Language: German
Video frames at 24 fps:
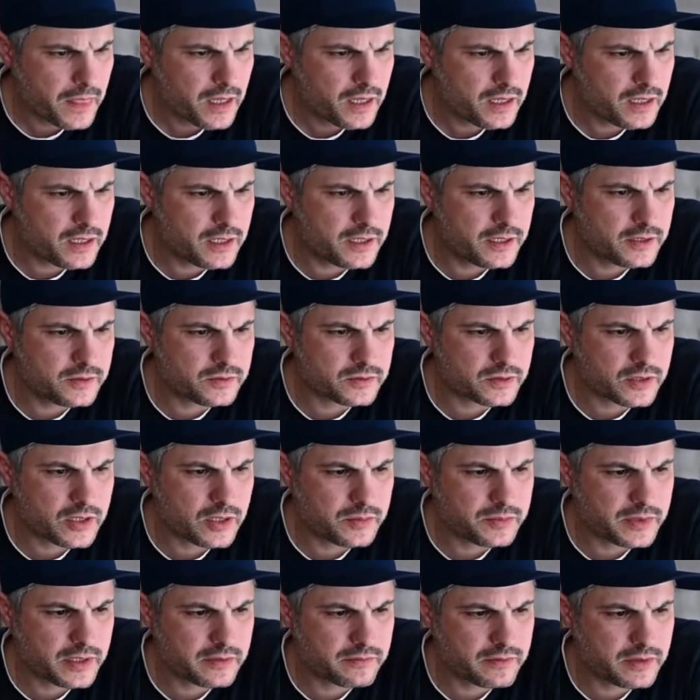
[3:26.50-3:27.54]
äh, und
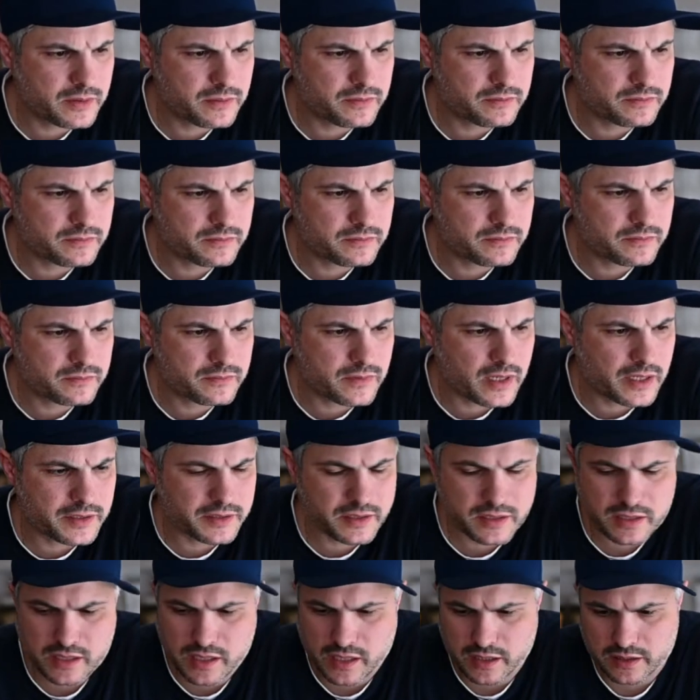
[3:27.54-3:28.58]
komme irgendwie
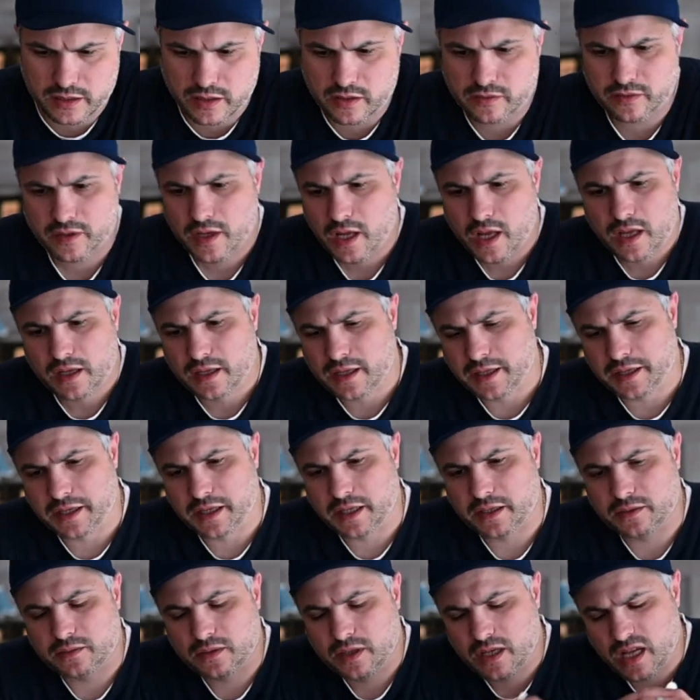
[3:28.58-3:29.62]
anders klar drauf. Keine
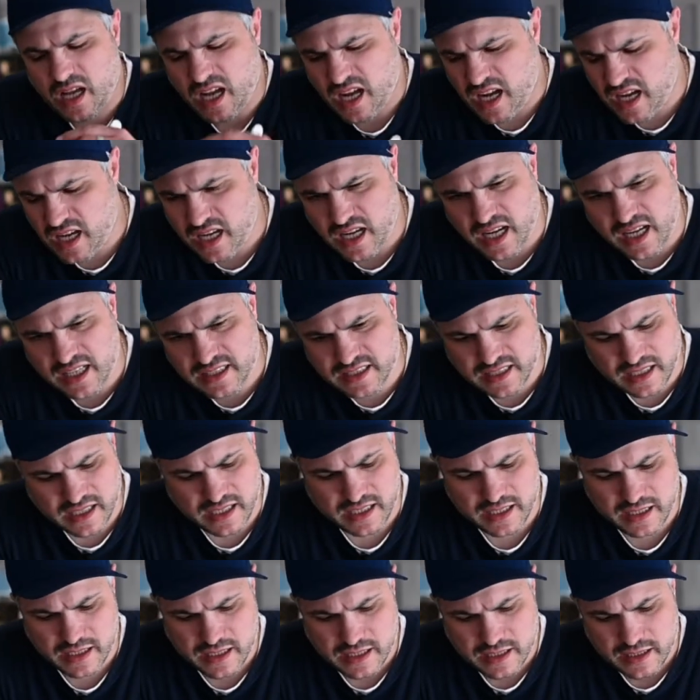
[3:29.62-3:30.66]
Ahnung. Ah, Alter.
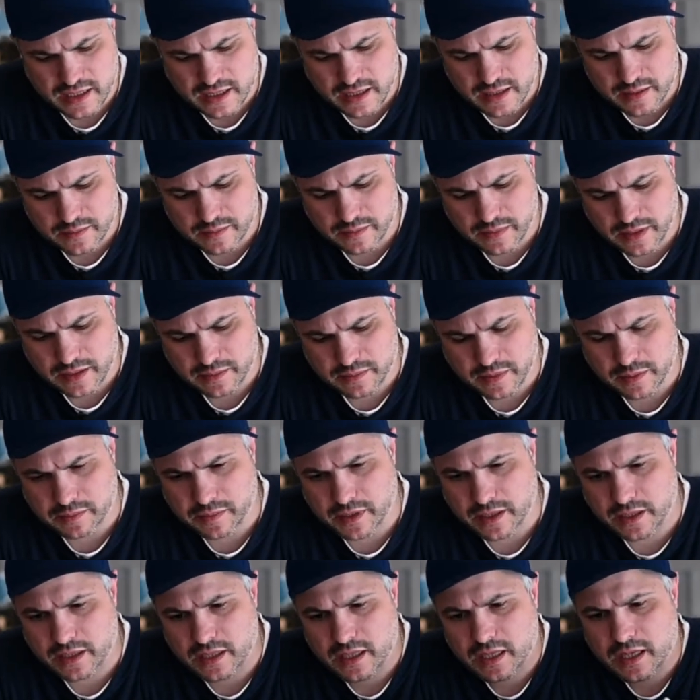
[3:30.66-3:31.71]
Mann, Mann,
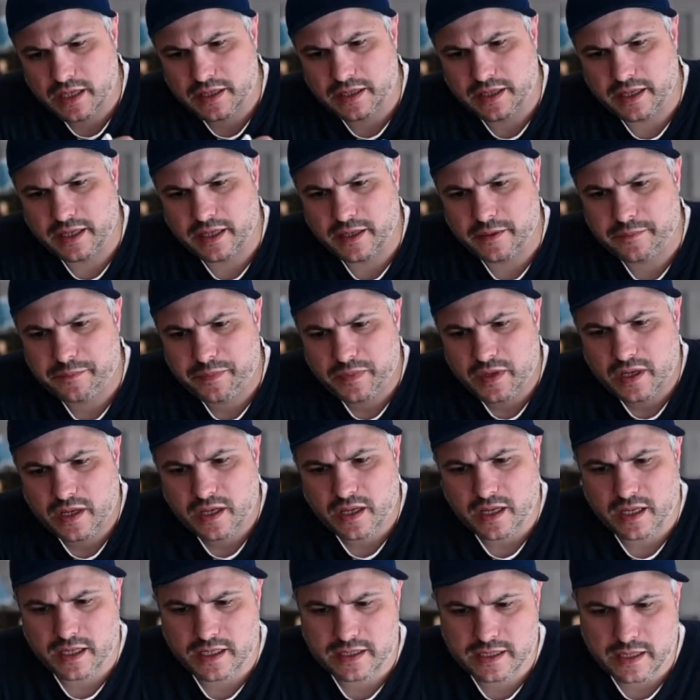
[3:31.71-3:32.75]
Mann. Naja,
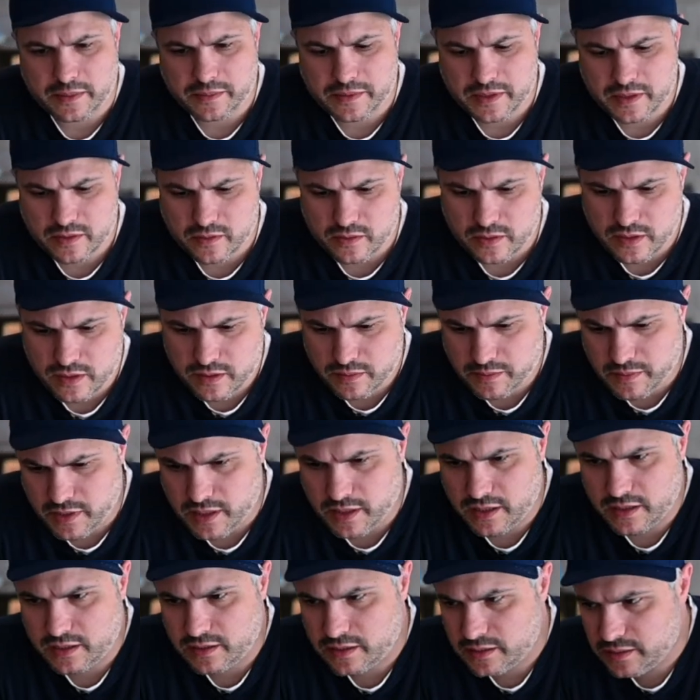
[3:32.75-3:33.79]
äh, ich habe jetzt kurz
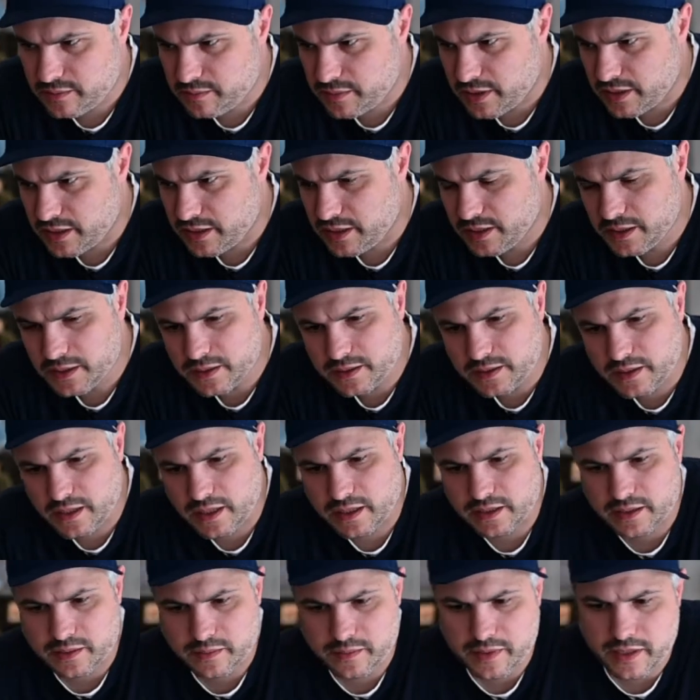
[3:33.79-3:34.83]
mal äh, mein Hirn
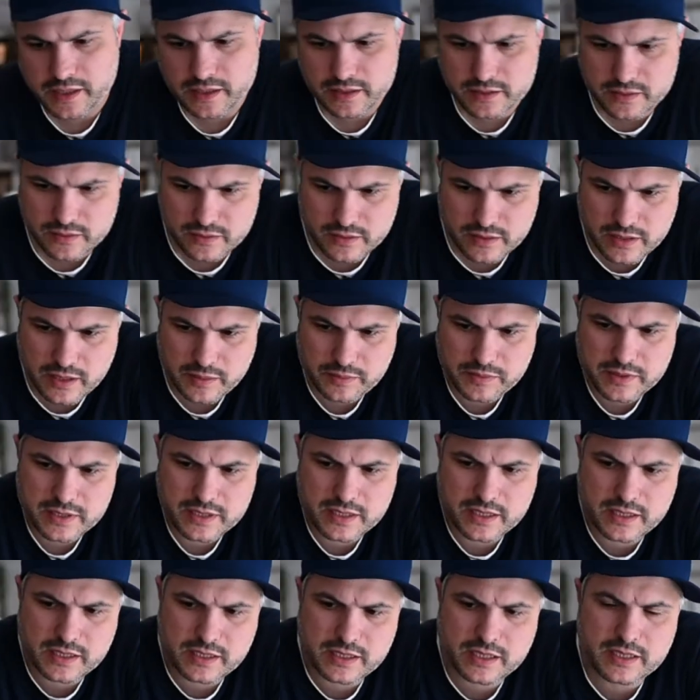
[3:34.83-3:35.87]
angemacht und habe
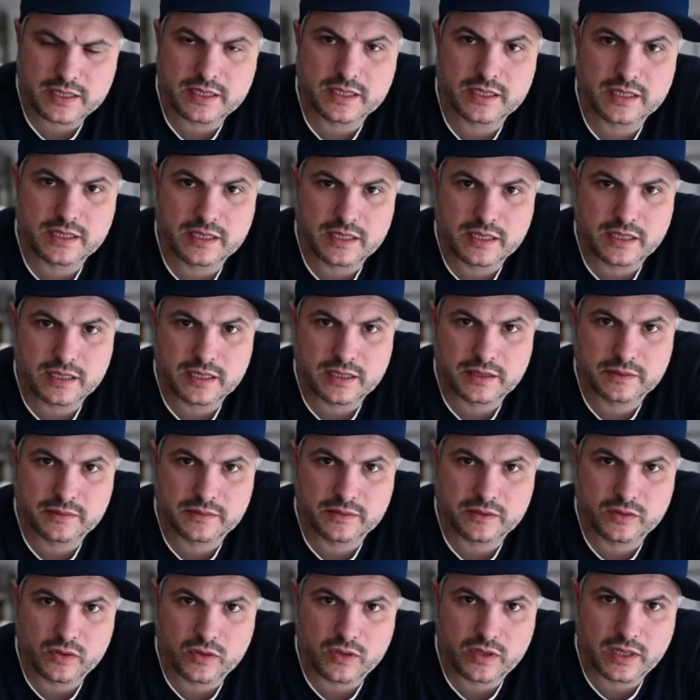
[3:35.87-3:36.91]
gesehen, dass ich ja
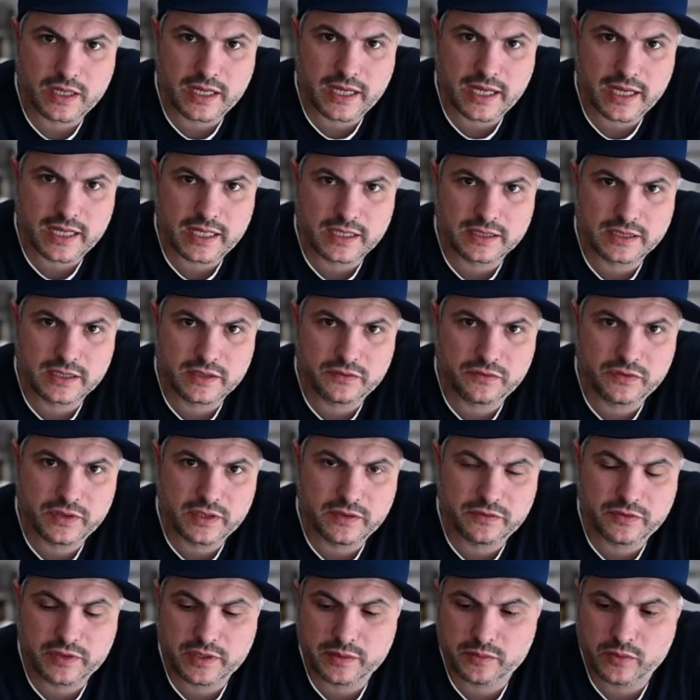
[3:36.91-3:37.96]
doch relativ
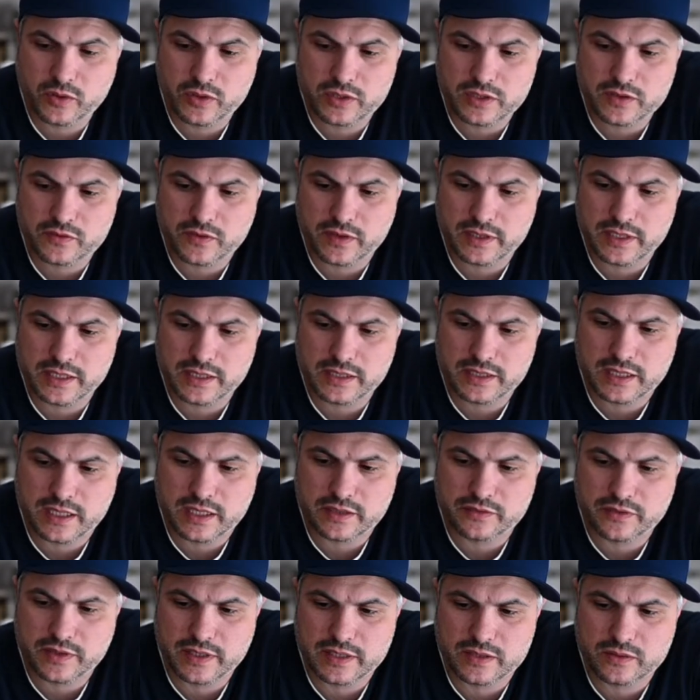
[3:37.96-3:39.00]
viel von dem Holz verlieren
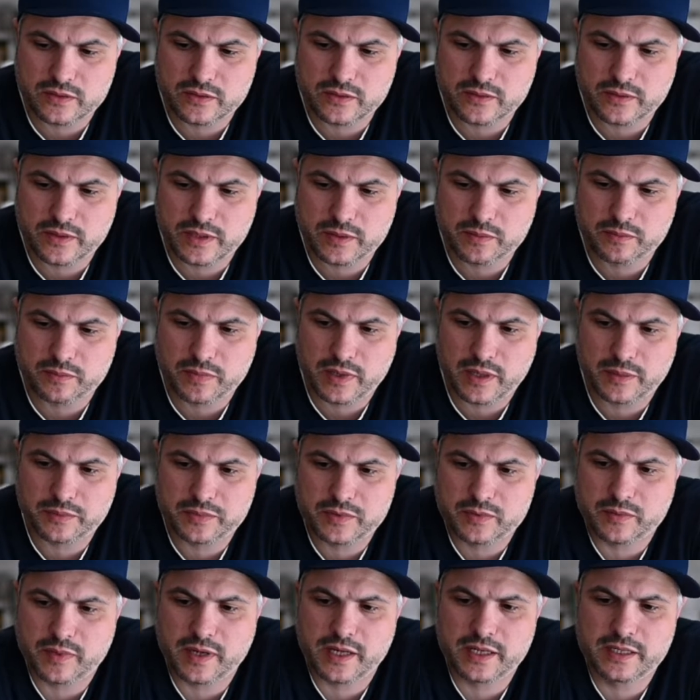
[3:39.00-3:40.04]
darf. Also ich habe
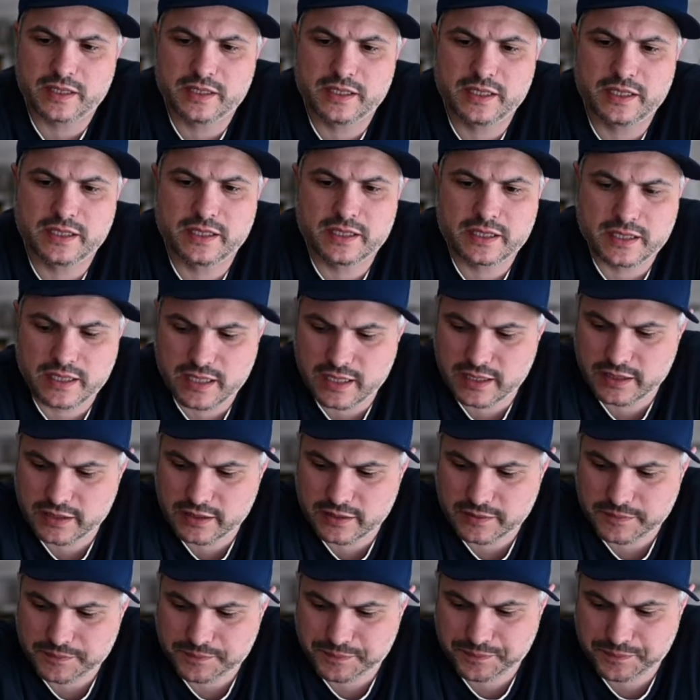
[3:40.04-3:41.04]
zum einen hier diese Kante,